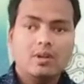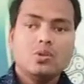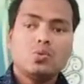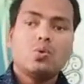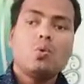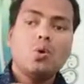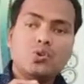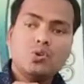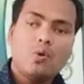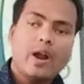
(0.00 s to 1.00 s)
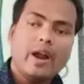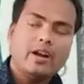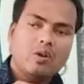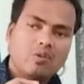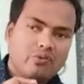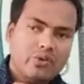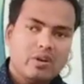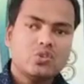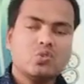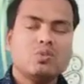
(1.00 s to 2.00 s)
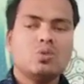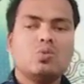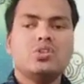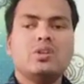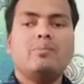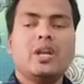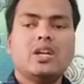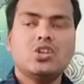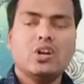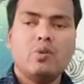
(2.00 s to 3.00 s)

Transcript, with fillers: सो क्लोज योर एंड एंड ओपन योर सुमन गुरु जी एप्लीकेशन एंड